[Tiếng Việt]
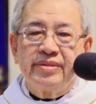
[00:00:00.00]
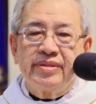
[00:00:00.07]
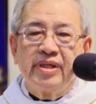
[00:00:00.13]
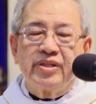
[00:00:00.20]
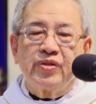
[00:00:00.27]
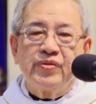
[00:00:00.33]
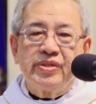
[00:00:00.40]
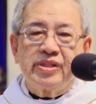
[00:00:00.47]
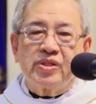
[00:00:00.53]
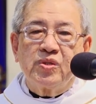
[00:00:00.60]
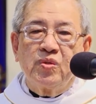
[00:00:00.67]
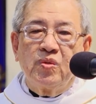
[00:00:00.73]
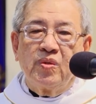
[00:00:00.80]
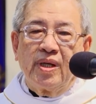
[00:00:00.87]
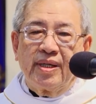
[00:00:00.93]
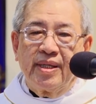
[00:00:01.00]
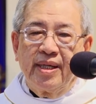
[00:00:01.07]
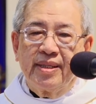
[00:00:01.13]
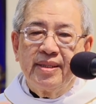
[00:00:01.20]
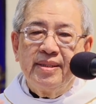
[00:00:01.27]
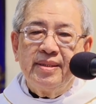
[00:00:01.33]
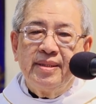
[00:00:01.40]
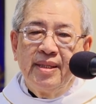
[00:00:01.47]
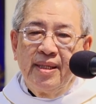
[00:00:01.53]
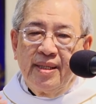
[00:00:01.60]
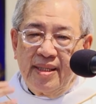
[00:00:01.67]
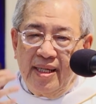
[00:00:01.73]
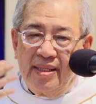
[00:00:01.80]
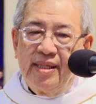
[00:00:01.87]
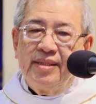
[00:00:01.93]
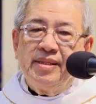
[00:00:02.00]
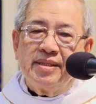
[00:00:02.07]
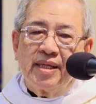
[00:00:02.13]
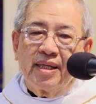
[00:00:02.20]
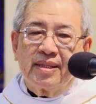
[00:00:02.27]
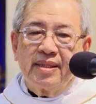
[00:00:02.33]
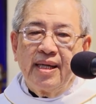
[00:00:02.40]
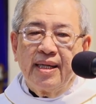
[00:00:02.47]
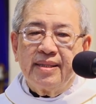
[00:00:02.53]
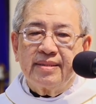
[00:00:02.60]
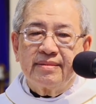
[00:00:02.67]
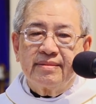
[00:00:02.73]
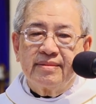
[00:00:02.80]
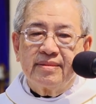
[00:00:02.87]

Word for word: Như Chúa Giêsu là đấng đã đến trần gian